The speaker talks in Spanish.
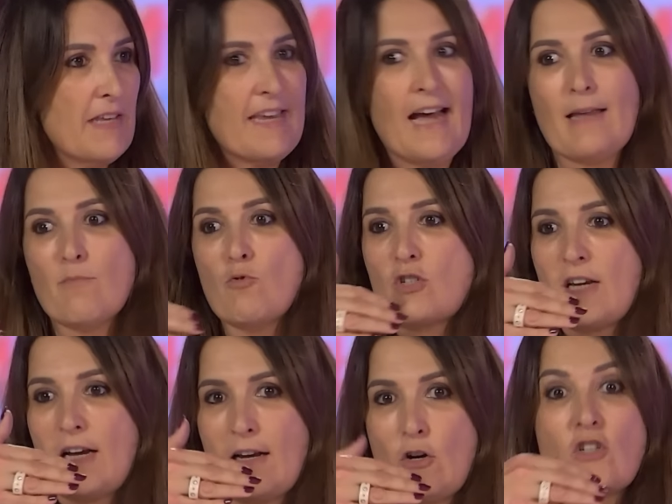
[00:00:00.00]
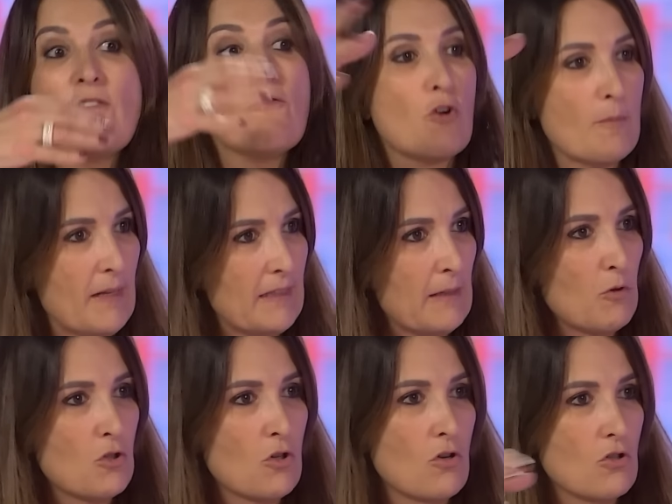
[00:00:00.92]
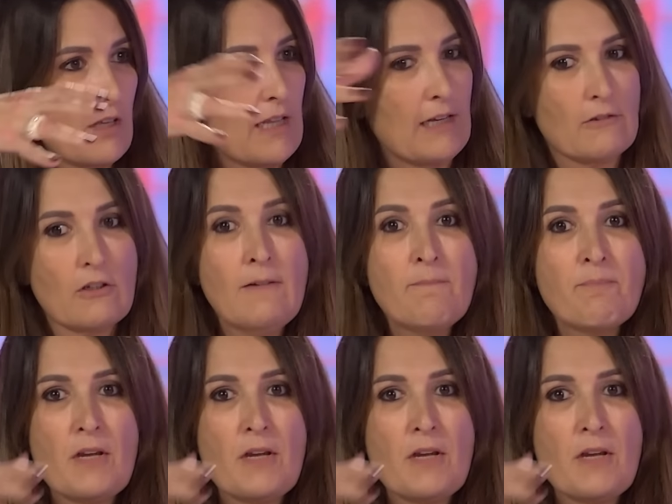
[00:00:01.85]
ya hay mucha, los informativos son los que dan